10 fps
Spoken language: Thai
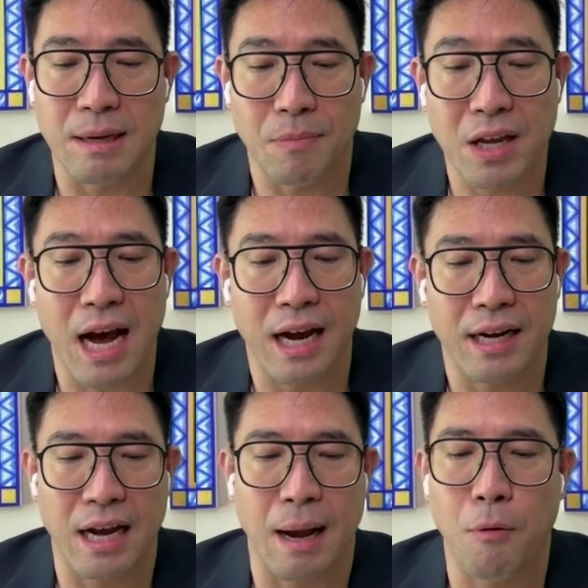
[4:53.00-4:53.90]
สืบเนื่อง
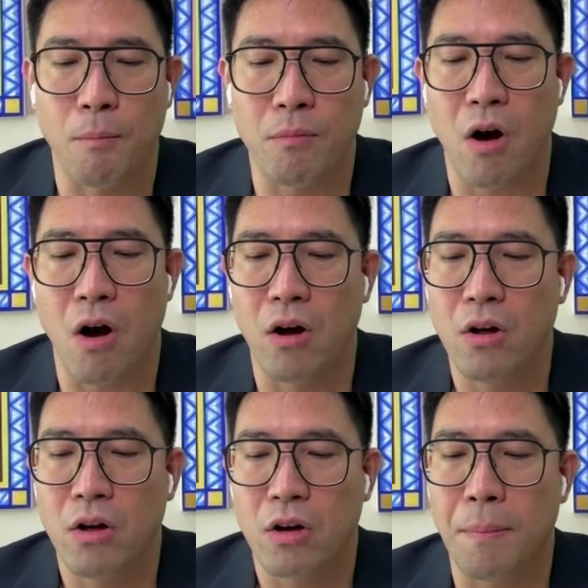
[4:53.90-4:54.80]
นะครับผม
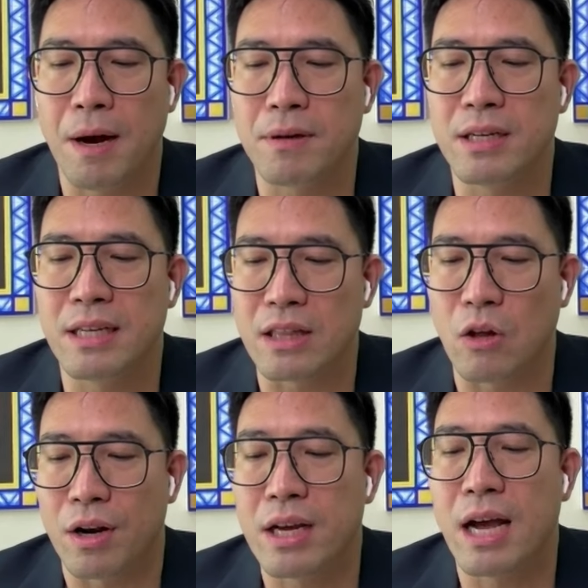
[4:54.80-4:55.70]
ก็เพิ่มขึ้นอย่า
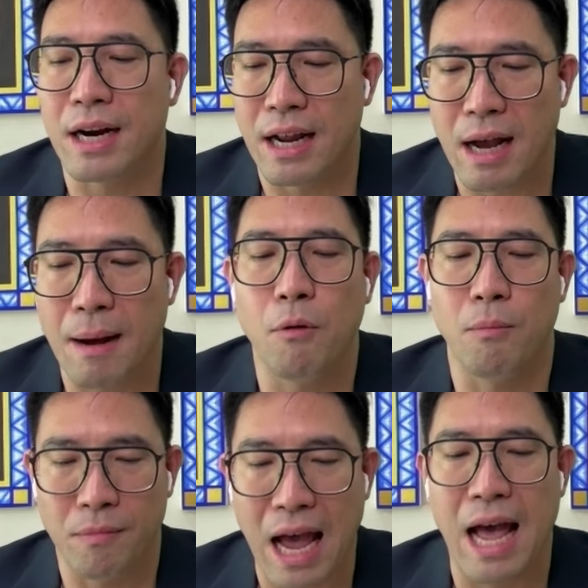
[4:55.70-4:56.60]
งต่อเนื่องนะครับผ
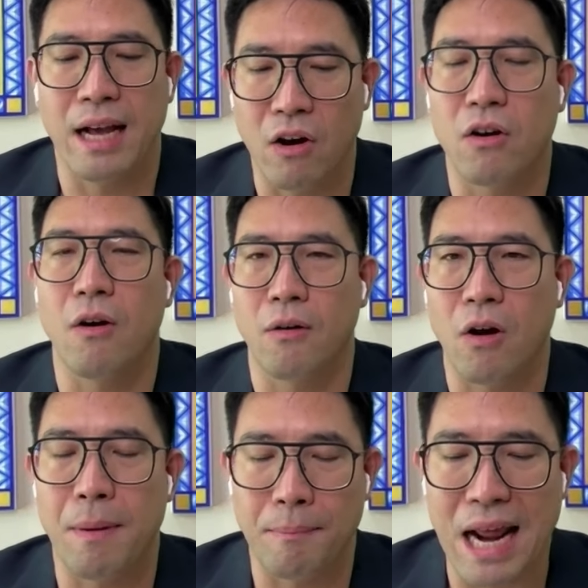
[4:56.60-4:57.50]
มนะ
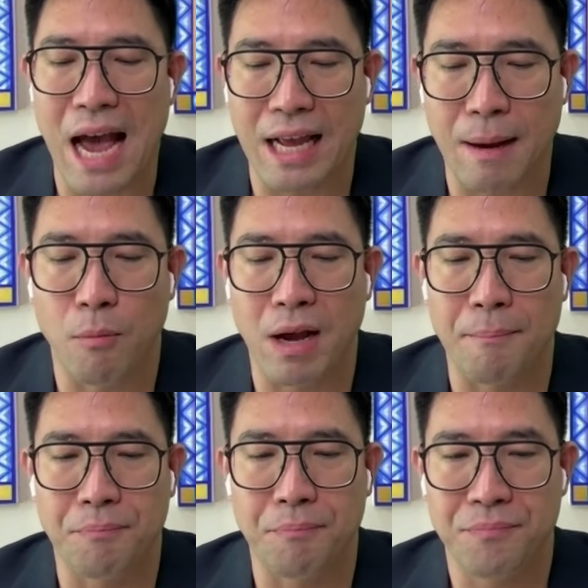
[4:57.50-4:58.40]
ก็เป็นไปได้ครับผม
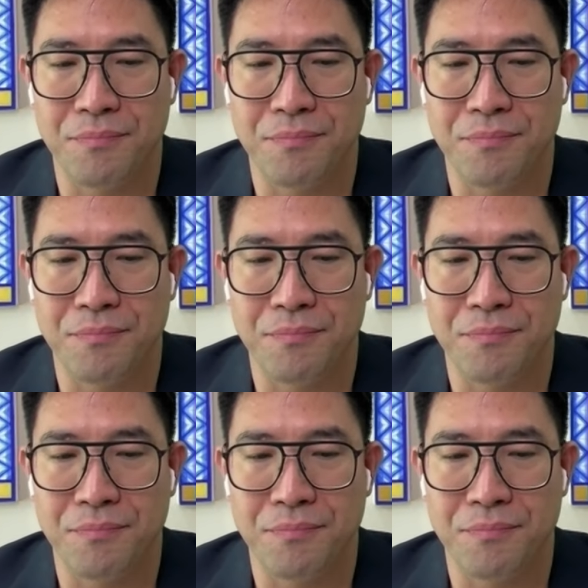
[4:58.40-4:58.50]
ครับ